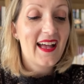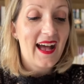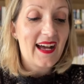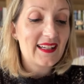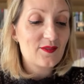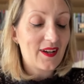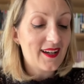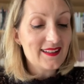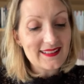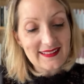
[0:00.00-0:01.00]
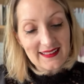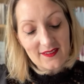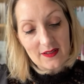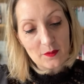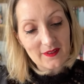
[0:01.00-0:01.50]
arrivera. C'était un
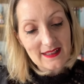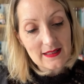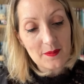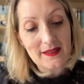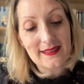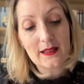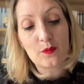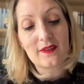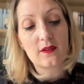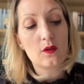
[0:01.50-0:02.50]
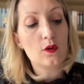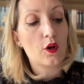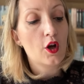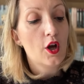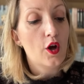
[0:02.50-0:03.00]
événement très sympathique puisque
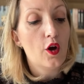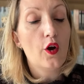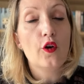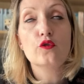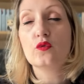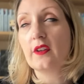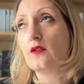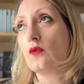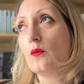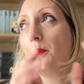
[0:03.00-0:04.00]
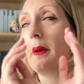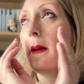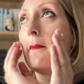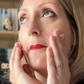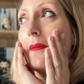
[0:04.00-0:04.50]
nous étions
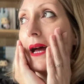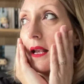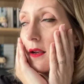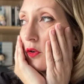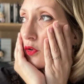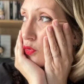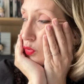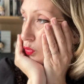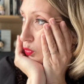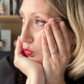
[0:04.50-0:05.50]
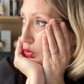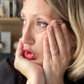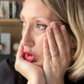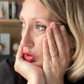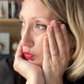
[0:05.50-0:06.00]
pas mal de
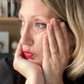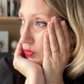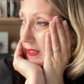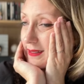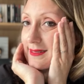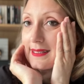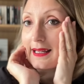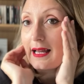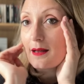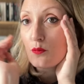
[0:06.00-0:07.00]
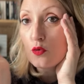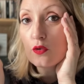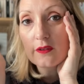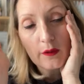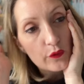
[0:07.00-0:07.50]

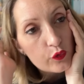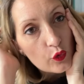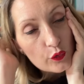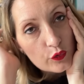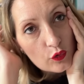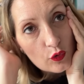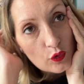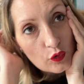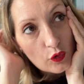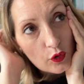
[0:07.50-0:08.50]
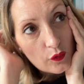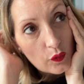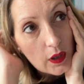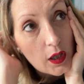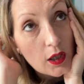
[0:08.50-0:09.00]
d'instagrammeuses, influenceuses,
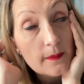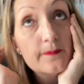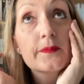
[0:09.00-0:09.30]
voilà.